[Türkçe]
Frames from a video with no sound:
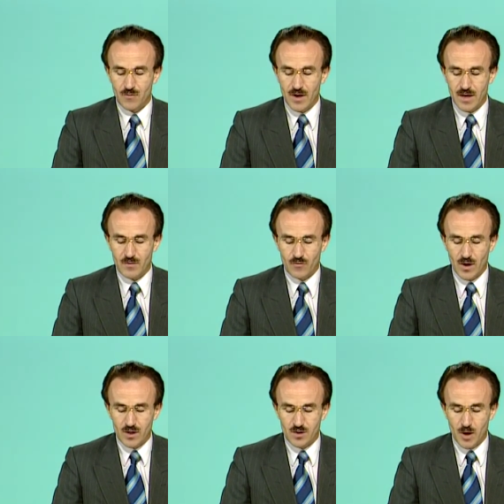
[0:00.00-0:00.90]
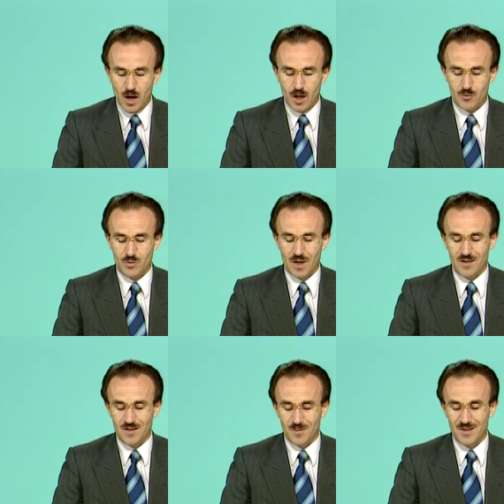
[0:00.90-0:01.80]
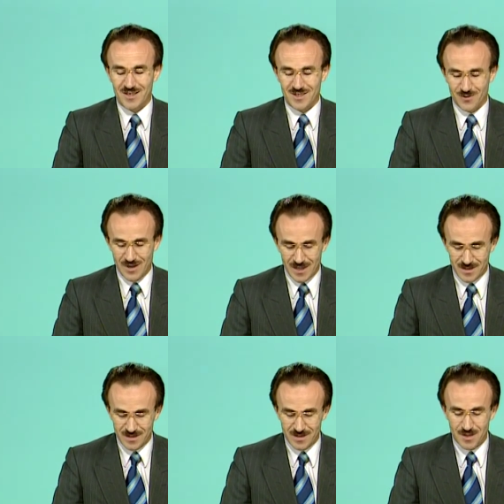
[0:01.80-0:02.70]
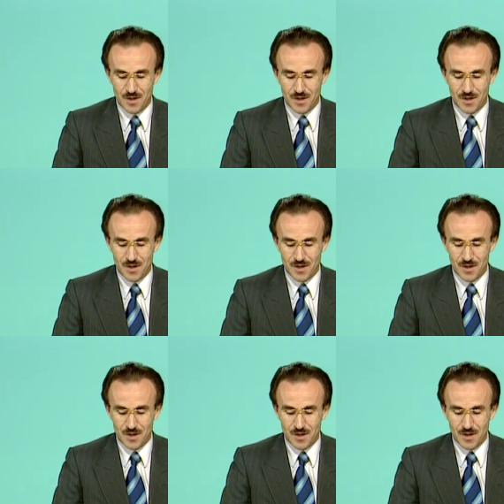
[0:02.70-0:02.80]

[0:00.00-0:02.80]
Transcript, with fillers: ve Fatıma Hatun adında bir kızı vardı.